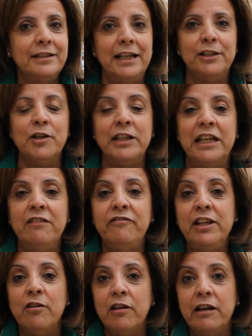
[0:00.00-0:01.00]
Quelqu'un qui
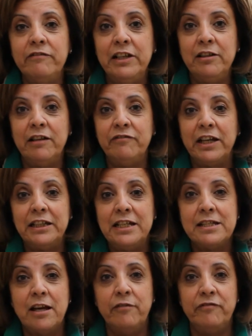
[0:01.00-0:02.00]
vit dans la ville de la Ferté,
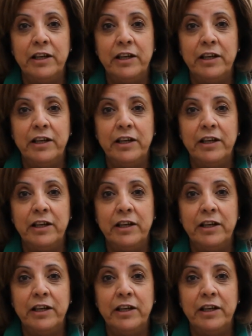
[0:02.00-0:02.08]
c'est un